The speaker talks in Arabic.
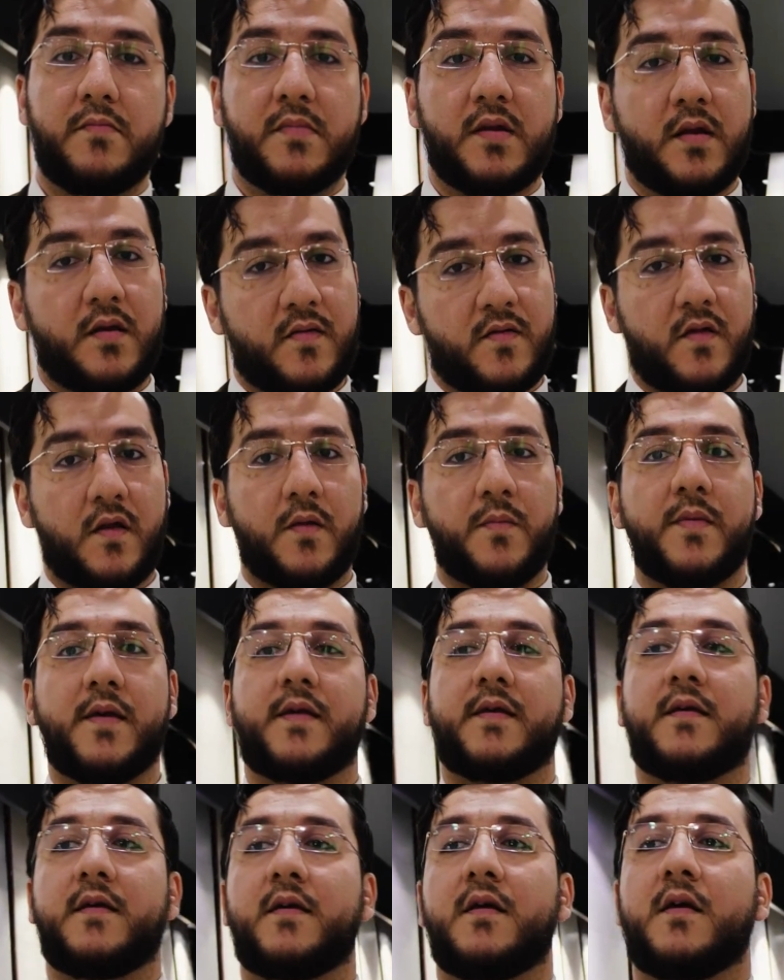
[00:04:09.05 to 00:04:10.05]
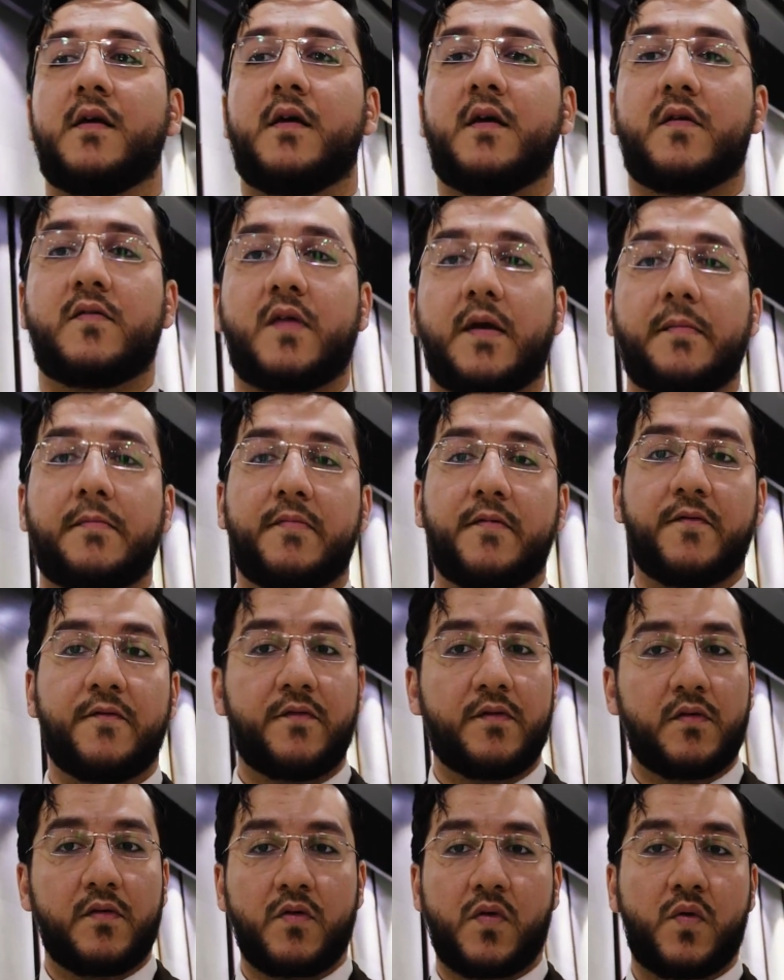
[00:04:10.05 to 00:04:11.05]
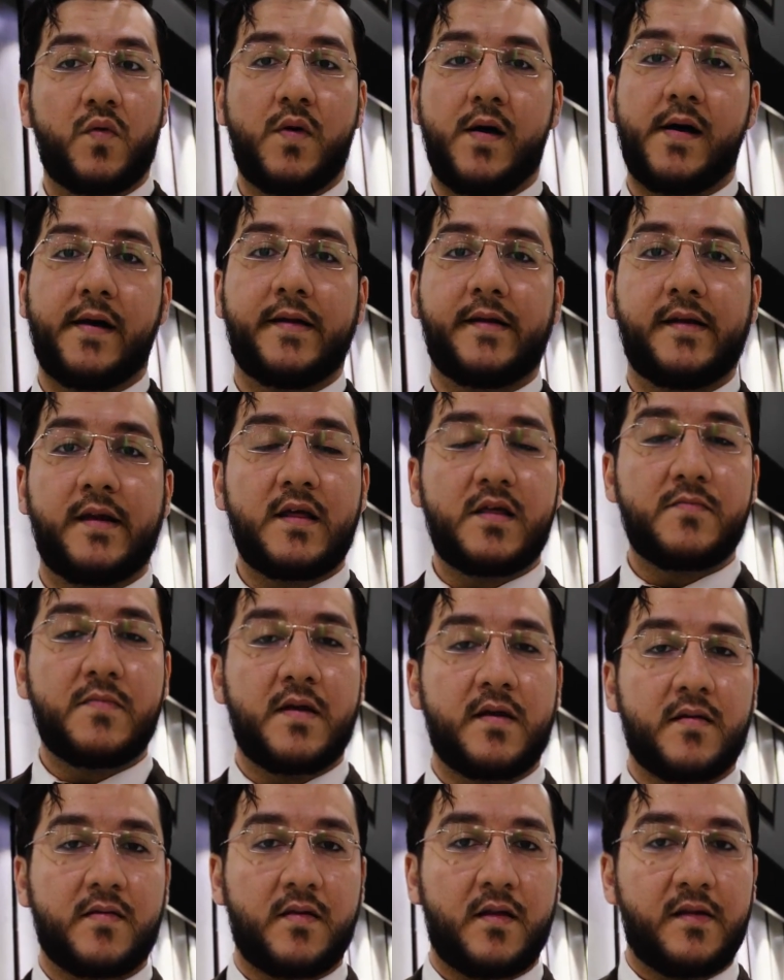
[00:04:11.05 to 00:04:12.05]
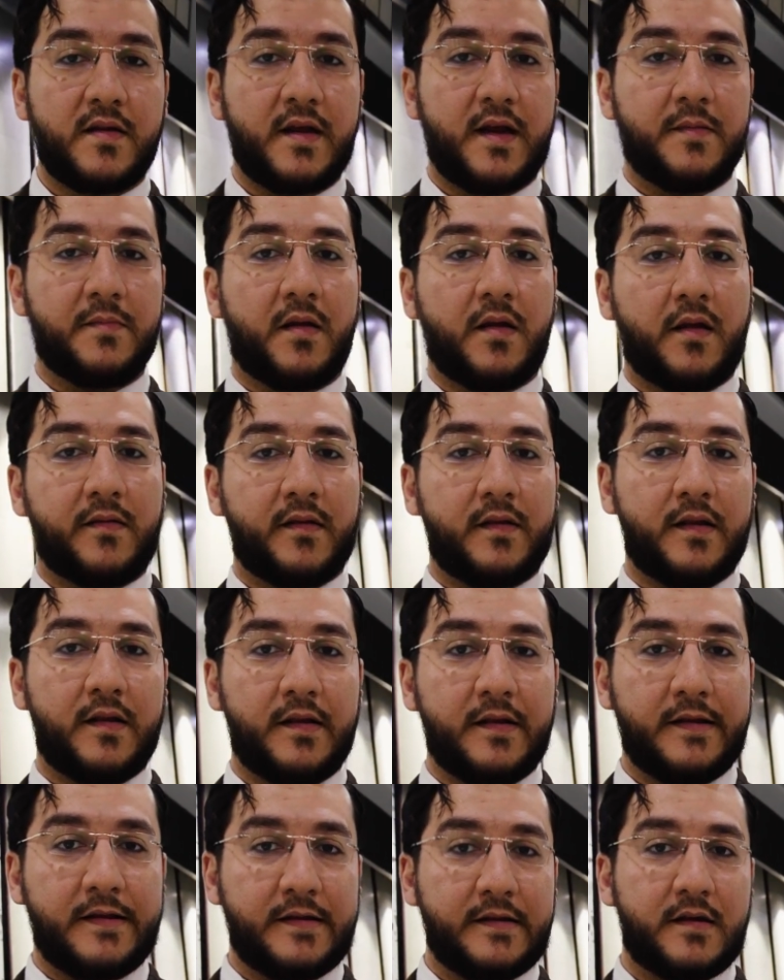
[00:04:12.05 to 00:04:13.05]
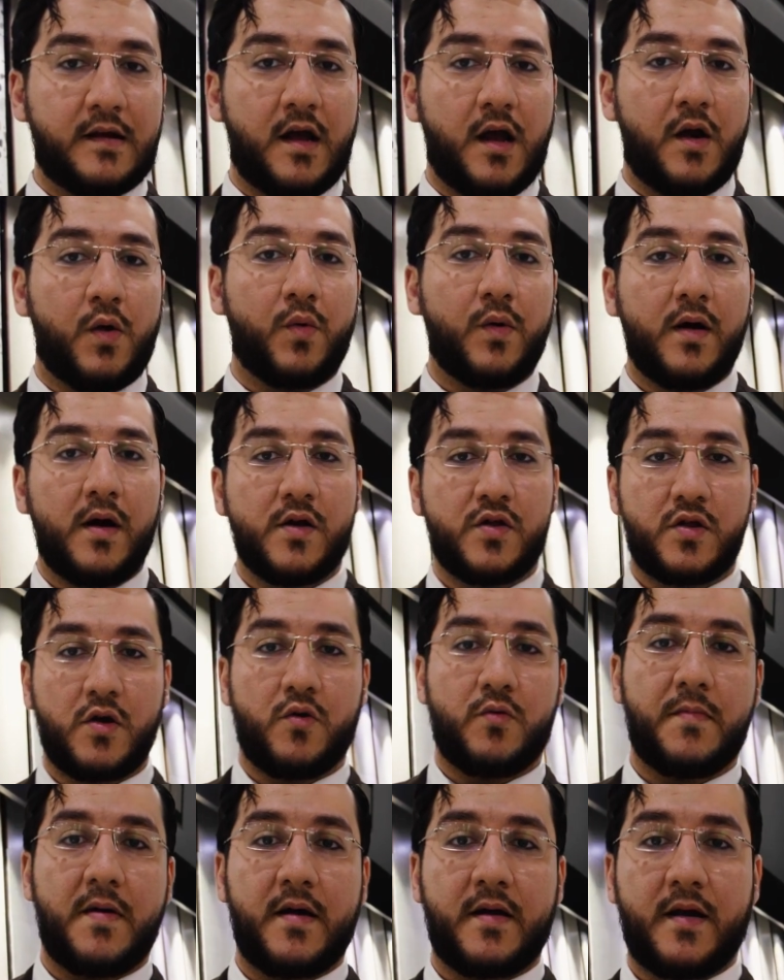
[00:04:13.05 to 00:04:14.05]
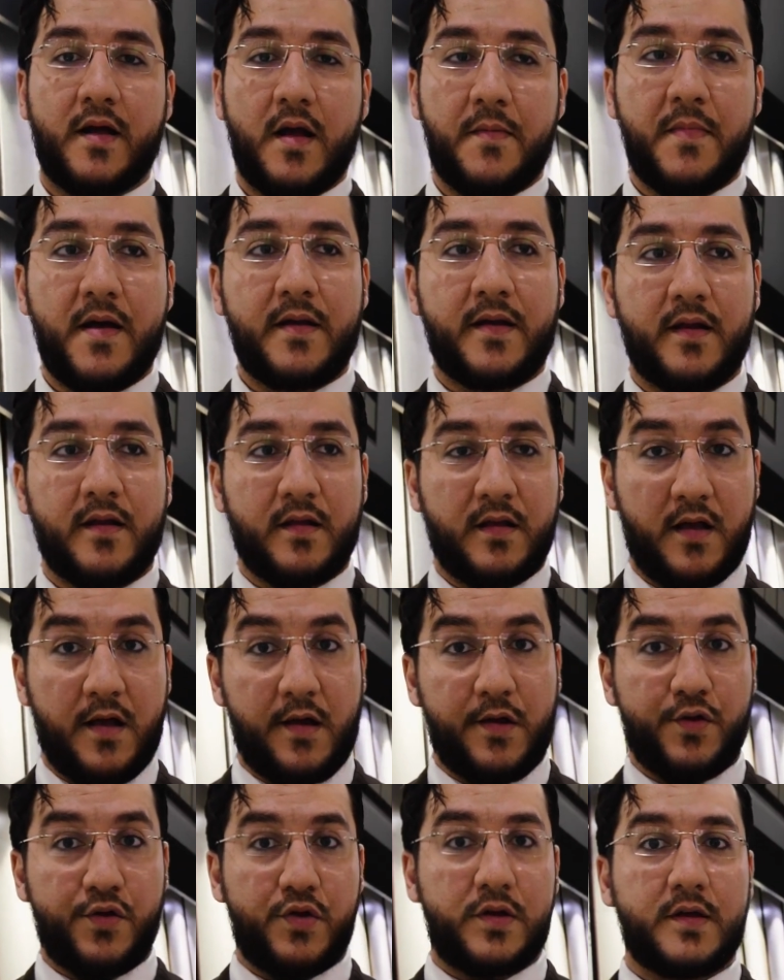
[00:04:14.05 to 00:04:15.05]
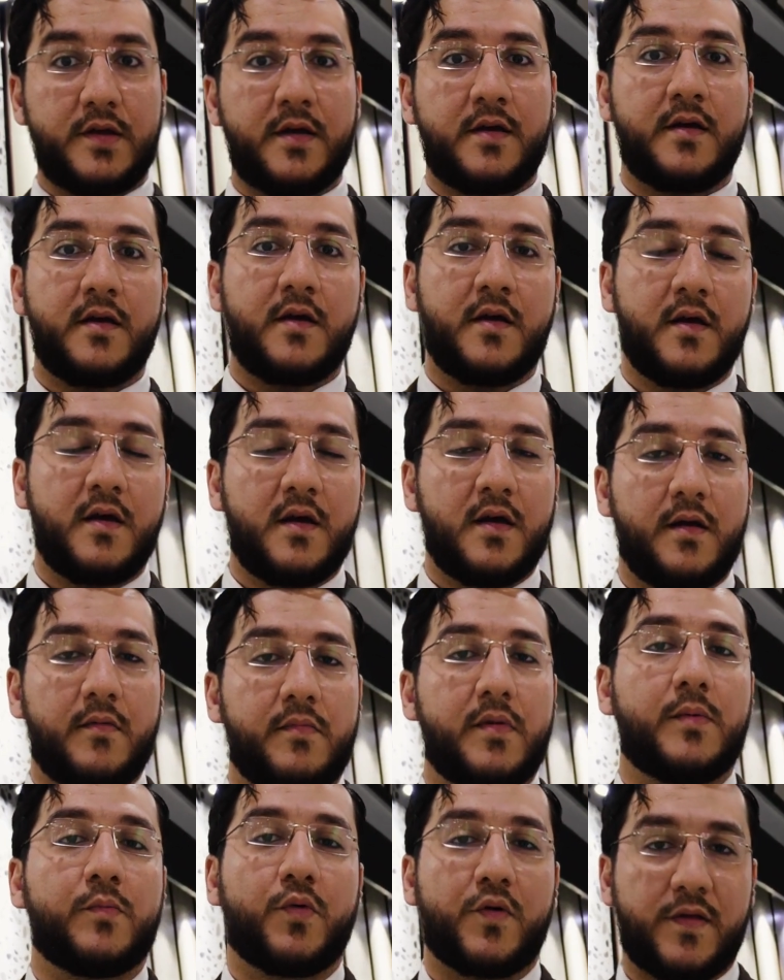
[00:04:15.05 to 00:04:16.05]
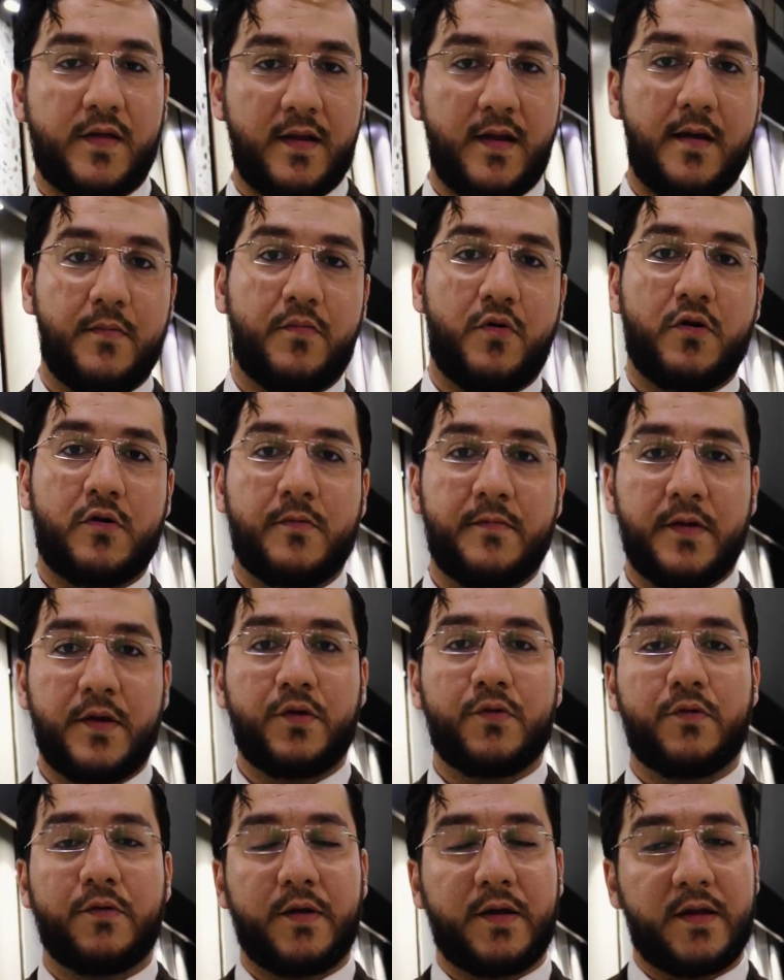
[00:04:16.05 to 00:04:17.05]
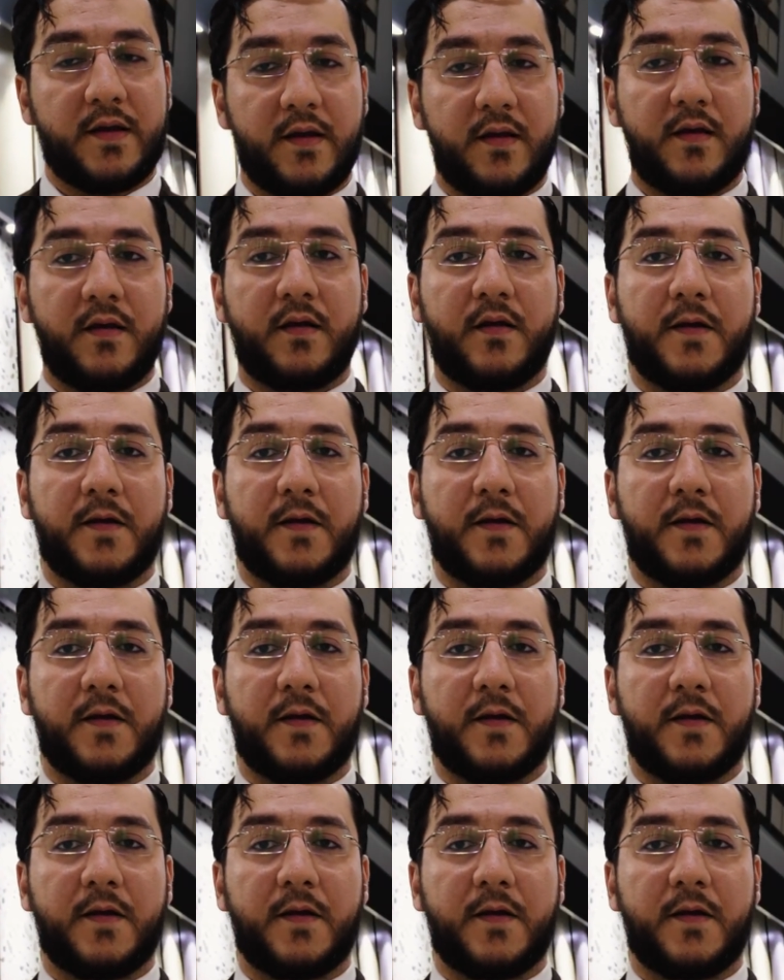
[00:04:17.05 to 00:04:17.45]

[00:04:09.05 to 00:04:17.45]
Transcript: من السيراميك. طيب سؤال ليش ما نصنع عبارات الاحواش او اماكن الخارجيه من البرسلان بحكم انه هي